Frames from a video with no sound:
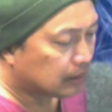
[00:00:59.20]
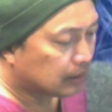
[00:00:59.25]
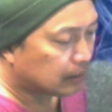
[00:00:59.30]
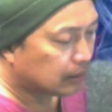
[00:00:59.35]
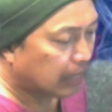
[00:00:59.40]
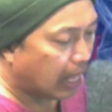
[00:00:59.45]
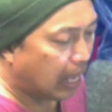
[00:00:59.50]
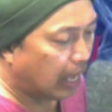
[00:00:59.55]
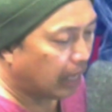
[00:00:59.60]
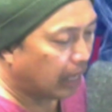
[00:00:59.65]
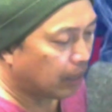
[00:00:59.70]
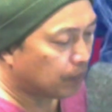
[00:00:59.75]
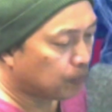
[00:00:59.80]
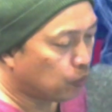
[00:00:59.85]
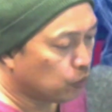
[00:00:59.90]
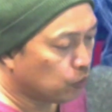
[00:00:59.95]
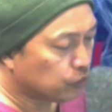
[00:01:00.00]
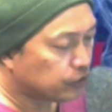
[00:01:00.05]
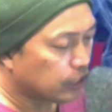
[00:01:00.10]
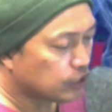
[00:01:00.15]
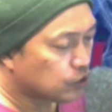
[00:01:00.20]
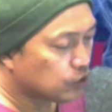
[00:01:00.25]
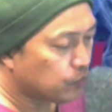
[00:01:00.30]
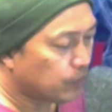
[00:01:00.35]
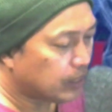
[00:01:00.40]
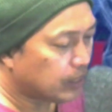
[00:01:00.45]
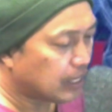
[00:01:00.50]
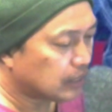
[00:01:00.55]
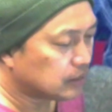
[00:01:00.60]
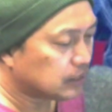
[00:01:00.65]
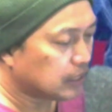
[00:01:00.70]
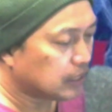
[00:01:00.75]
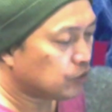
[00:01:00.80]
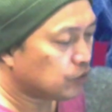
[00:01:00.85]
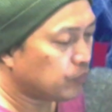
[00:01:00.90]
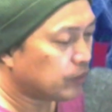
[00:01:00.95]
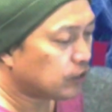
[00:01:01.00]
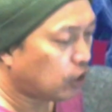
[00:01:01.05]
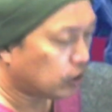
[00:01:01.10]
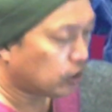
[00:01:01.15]
ตายผู้เสียชีวิตนั้นเสีย
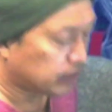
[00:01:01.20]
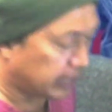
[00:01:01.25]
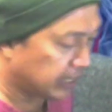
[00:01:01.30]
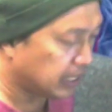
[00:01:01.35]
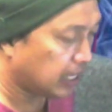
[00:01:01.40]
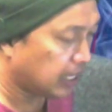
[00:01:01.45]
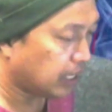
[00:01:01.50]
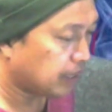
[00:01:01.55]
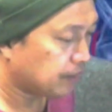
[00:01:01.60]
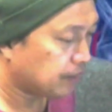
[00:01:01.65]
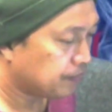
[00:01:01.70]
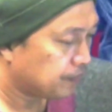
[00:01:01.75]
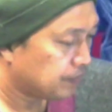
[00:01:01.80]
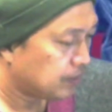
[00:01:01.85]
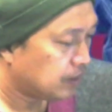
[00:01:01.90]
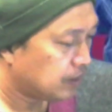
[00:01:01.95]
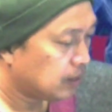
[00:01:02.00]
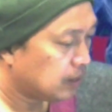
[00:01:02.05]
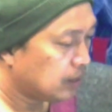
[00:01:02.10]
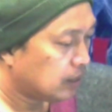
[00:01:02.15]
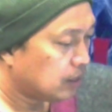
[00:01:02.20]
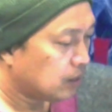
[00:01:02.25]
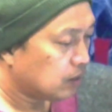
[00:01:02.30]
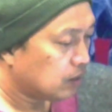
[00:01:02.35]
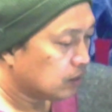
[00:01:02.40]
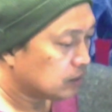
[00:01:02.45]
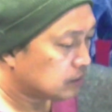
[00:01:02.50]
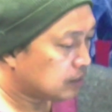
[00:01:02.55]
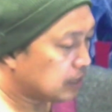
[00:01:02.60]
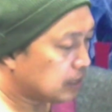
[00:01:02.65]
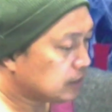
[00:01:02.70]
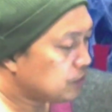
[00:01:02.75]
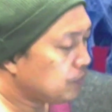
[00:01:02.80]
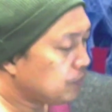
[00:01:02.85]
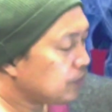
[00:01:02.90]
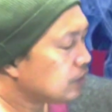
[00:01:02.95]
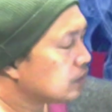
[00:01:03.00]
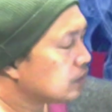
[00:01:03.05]
ชีวิตตอนตีหนึ่งเสียชีวิต